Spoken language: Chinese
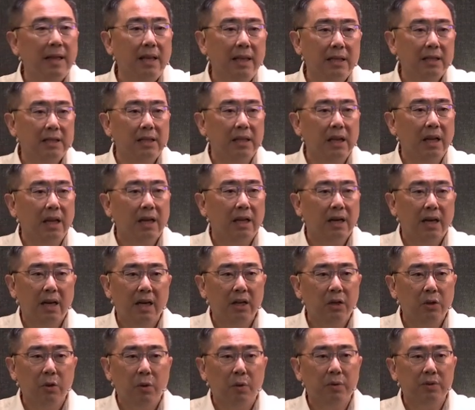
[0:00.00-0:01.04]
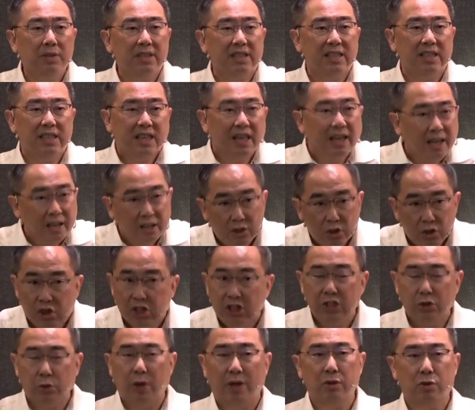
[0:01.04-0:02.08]
那那一些可以用
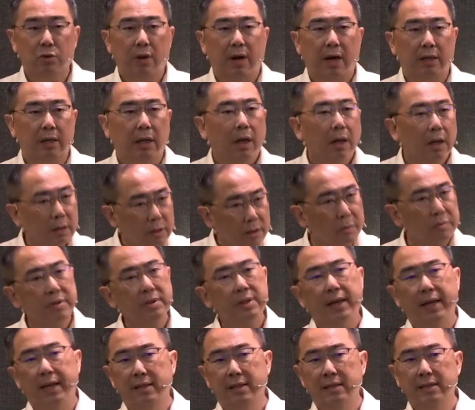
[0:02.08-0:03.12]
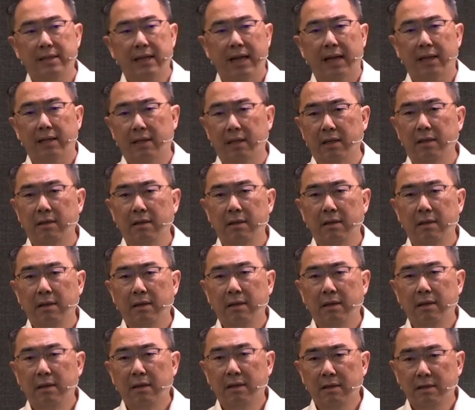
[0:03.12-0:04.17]
钱计算出来的都是廉价的，
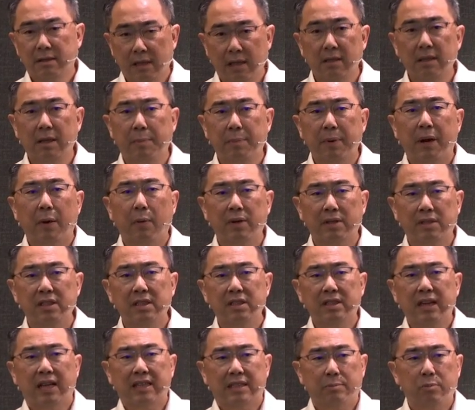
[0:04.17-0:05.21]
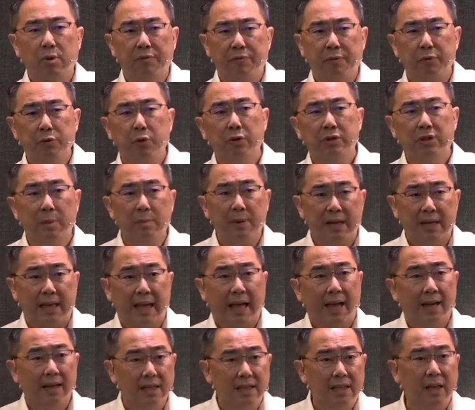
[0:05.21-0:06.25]
真的，不然的话金价怎么浮动
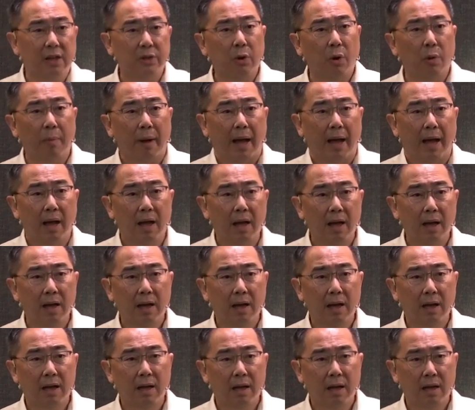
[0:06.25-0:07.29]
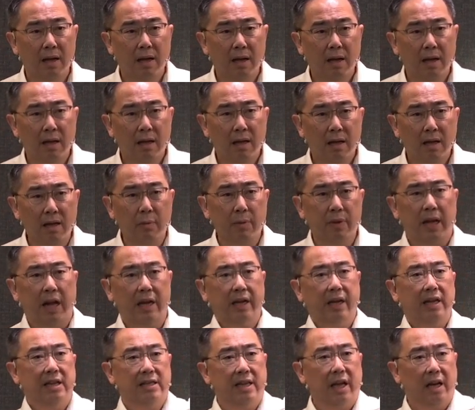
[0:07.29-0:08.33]
这么厉害？你听得懂吗？
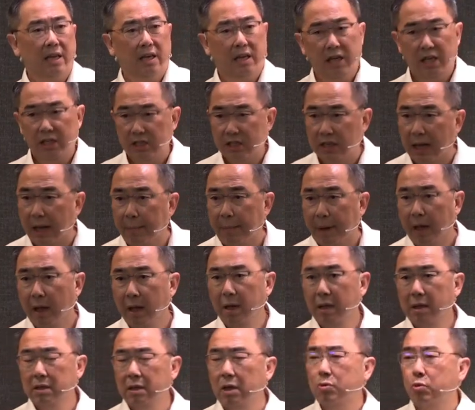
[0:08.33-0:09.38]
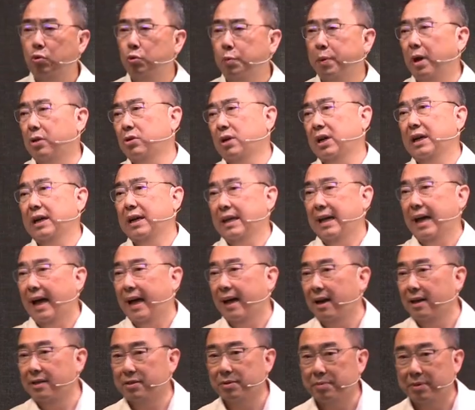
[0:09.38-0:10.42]
因为它可以上也可以下嘛。那股票就
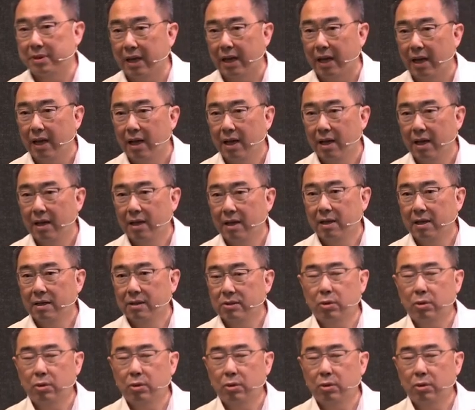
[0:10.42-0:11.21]
更厉害了，是不是？